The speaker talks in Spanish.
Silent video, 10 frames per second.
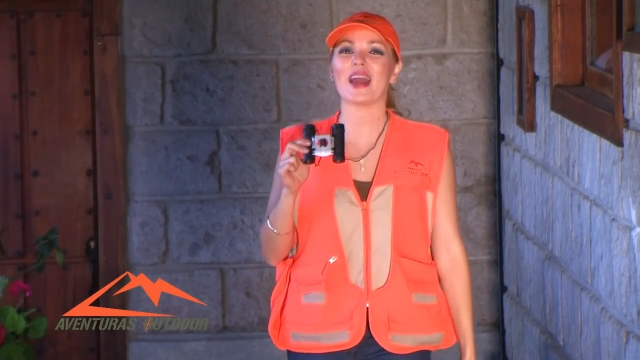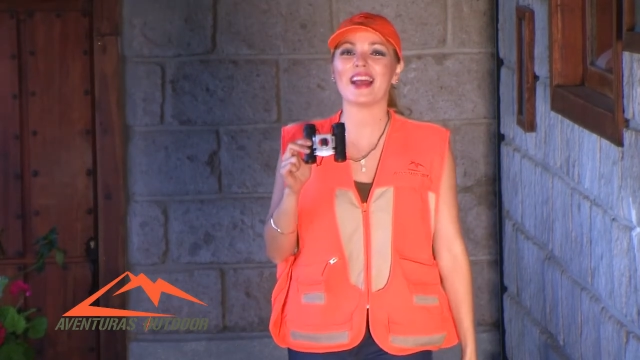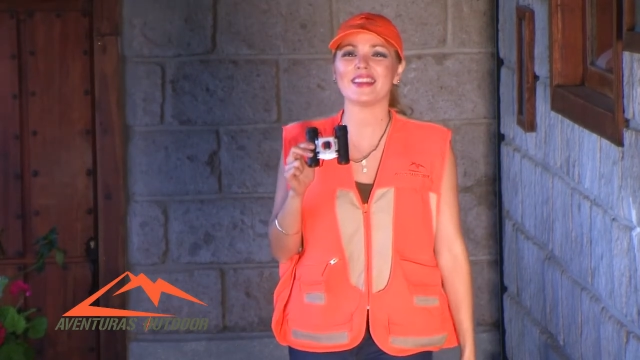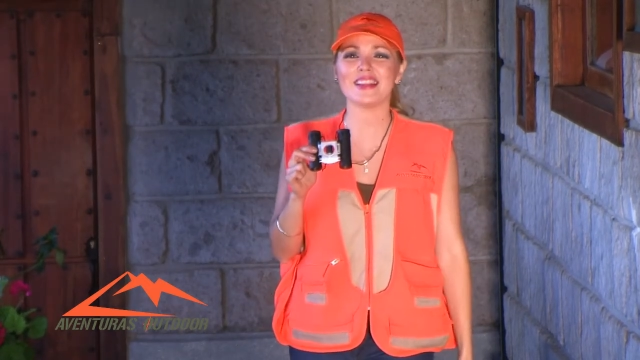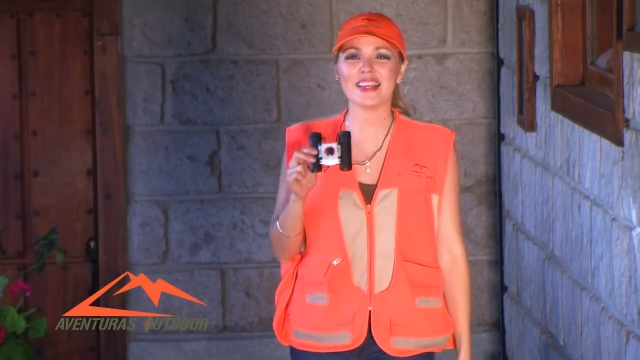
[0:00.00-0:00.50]
Su
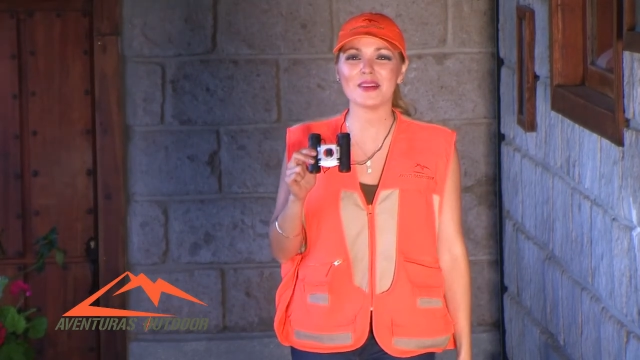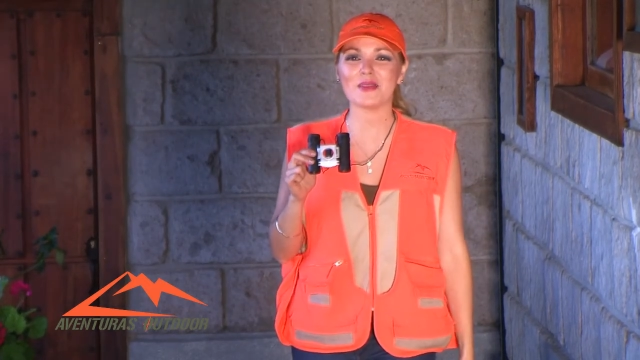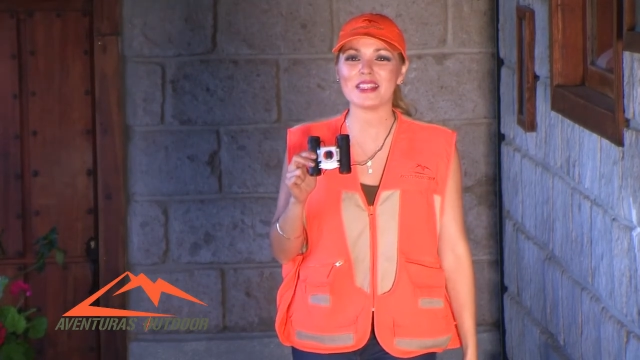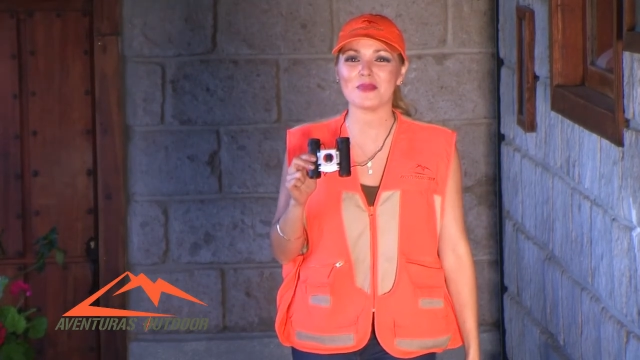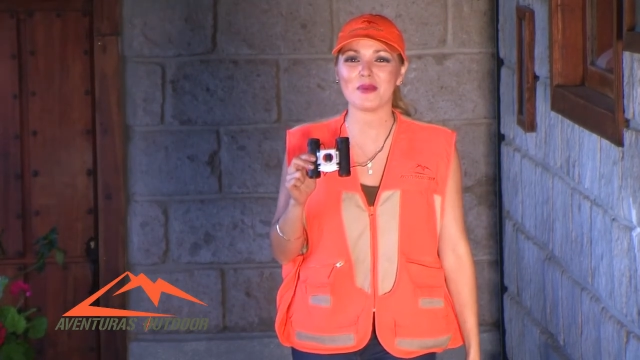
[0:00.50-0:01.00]

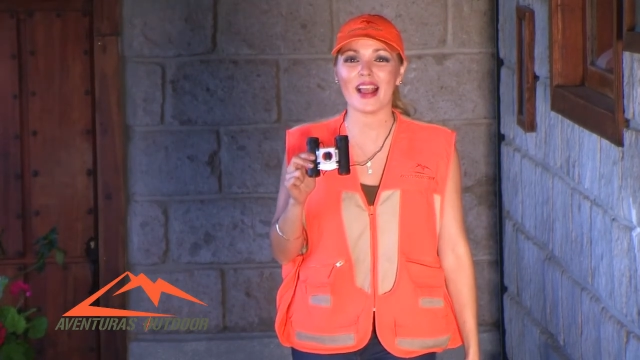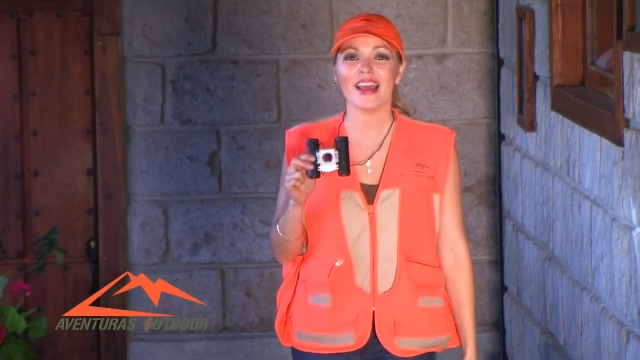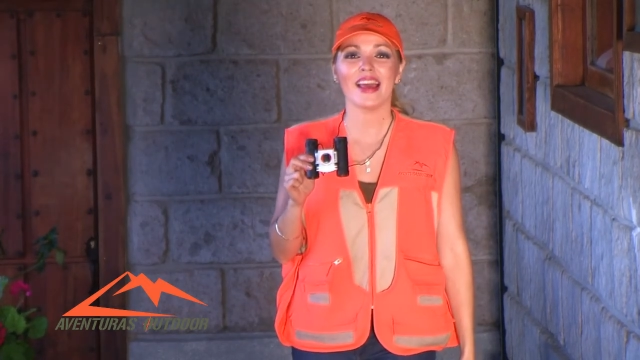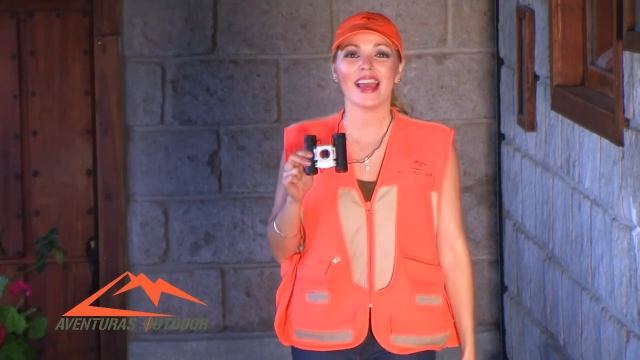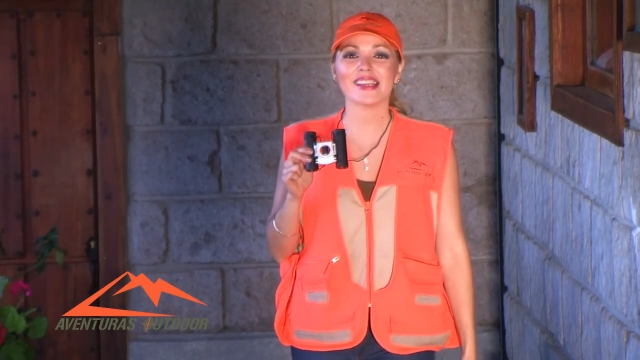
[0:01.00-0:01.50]
característica
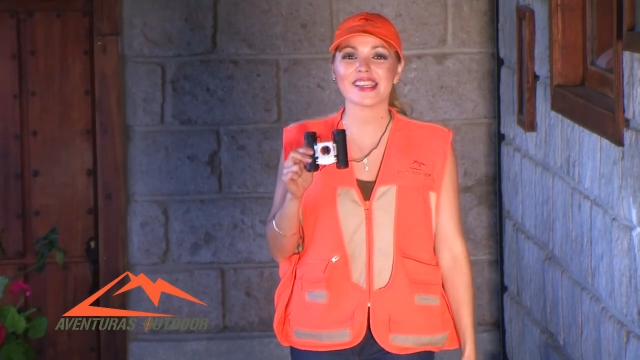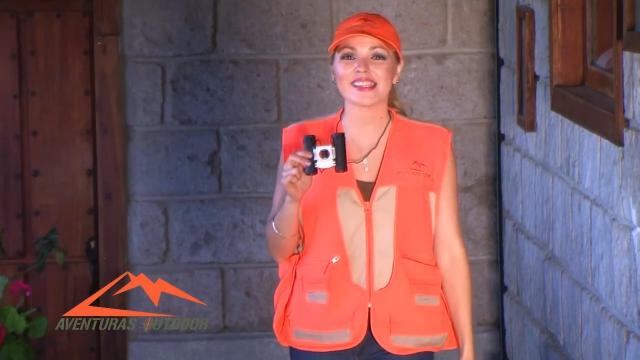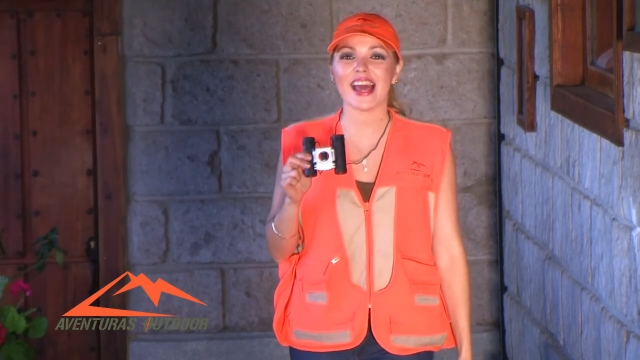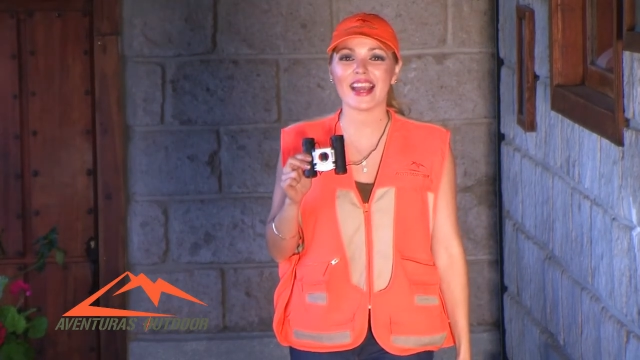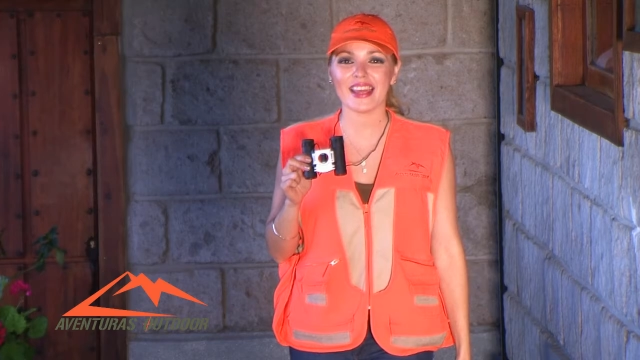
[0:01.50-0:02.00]
principal es
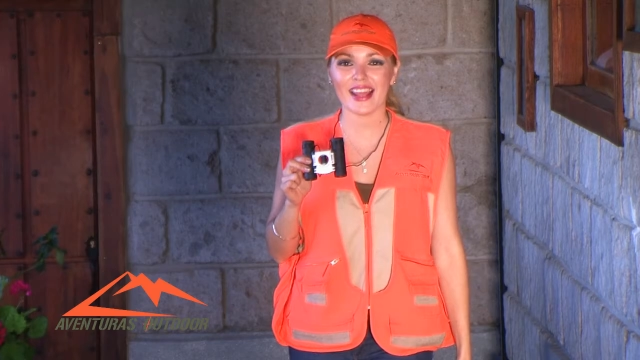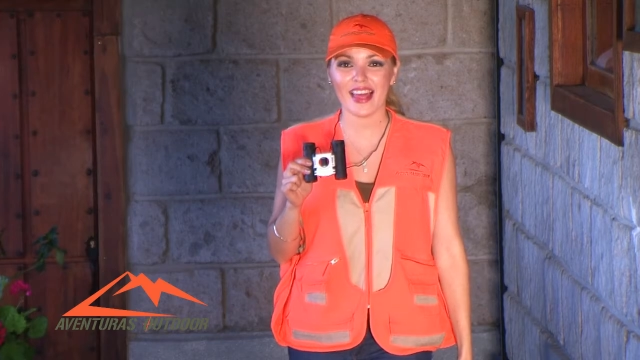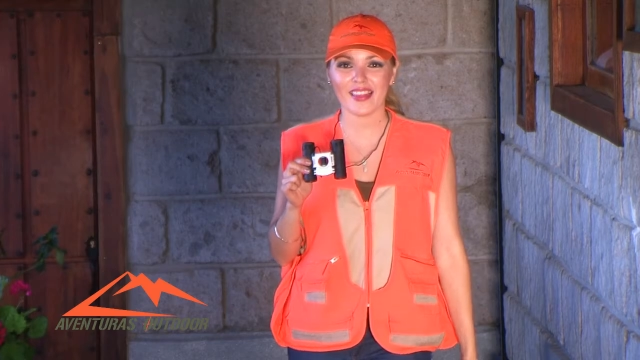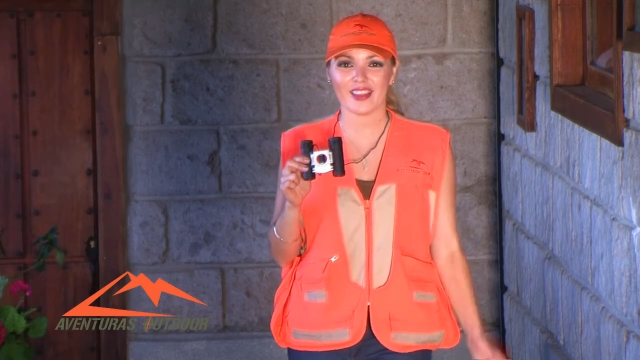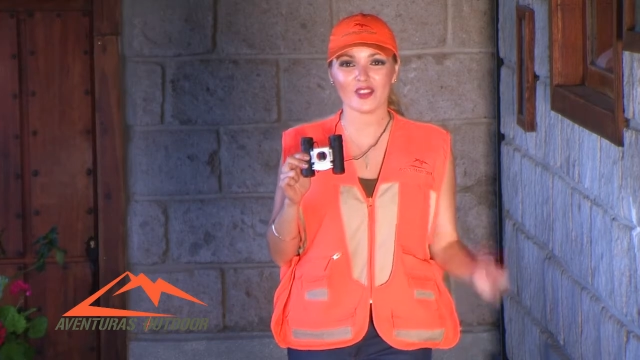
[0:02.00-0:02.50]
que está
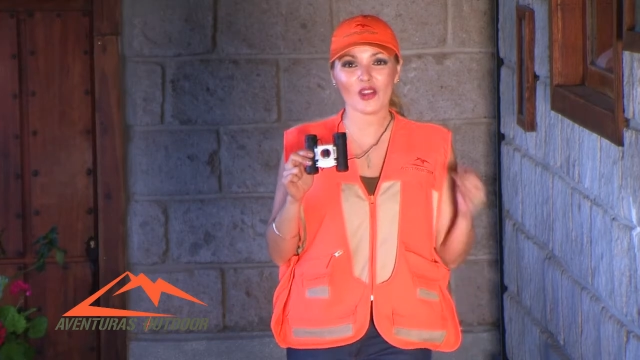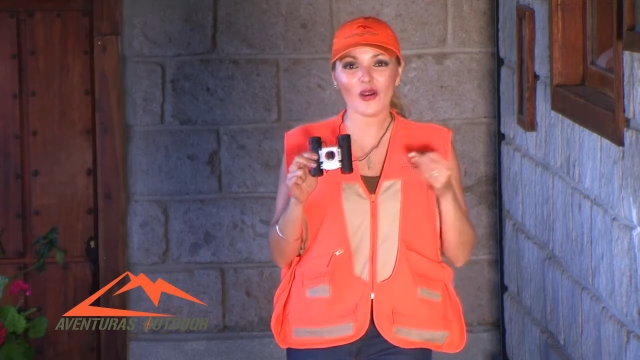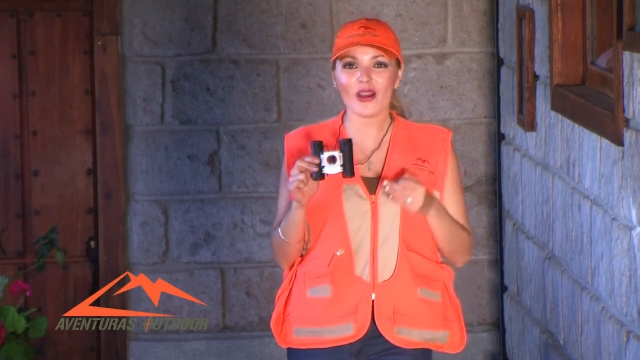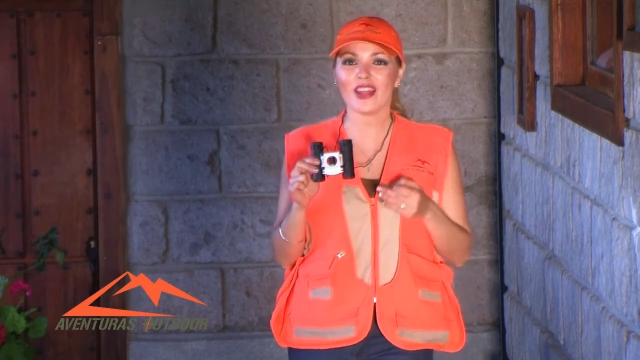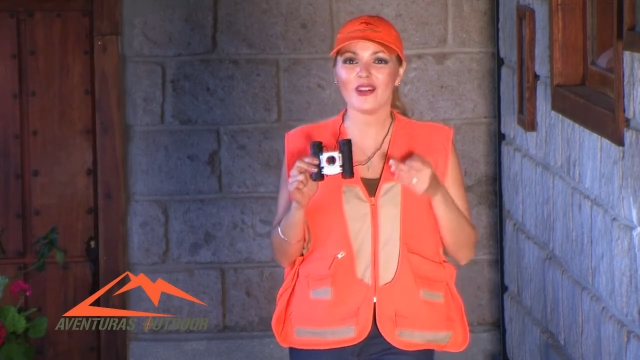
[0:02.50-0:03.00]
rellena de
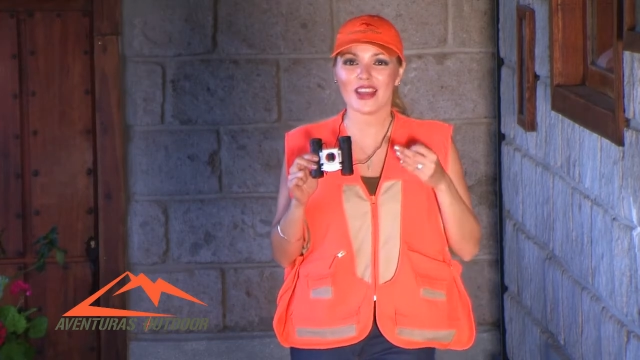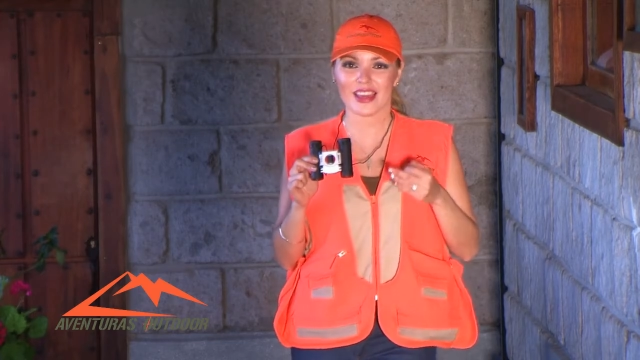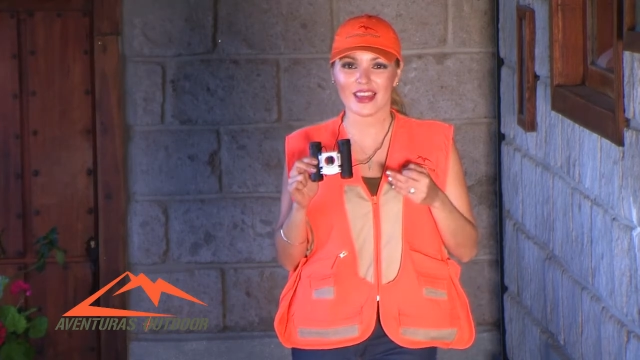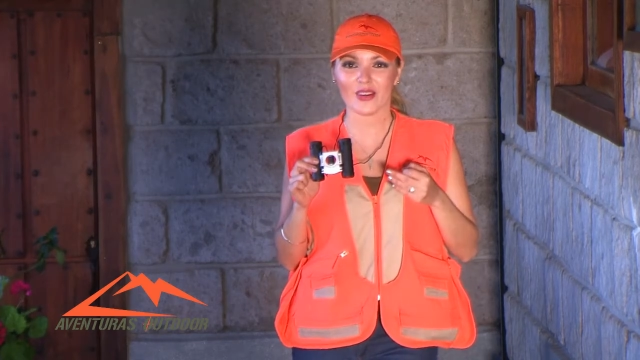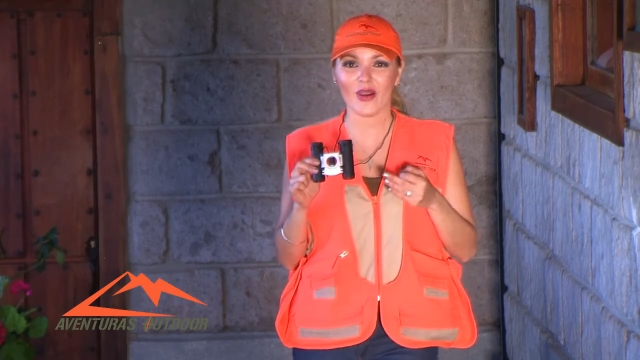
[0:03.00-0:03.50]
nitrógeno
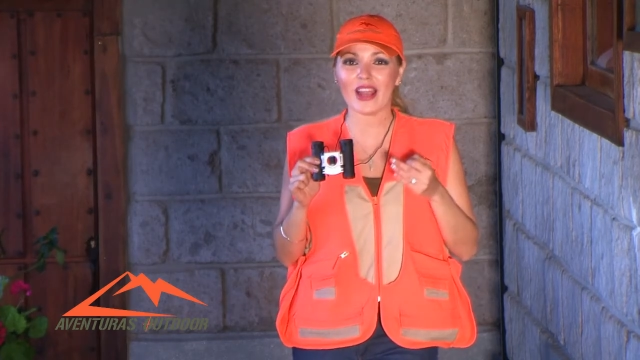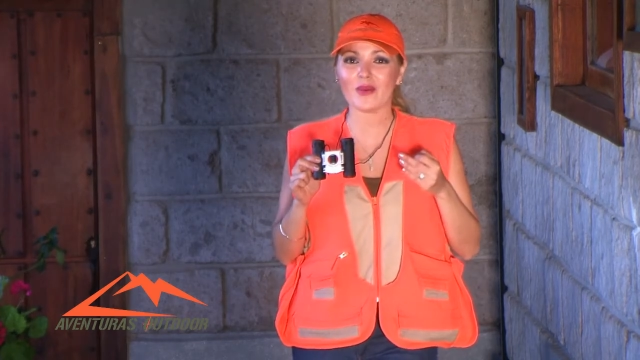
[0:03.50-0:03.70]
líquido,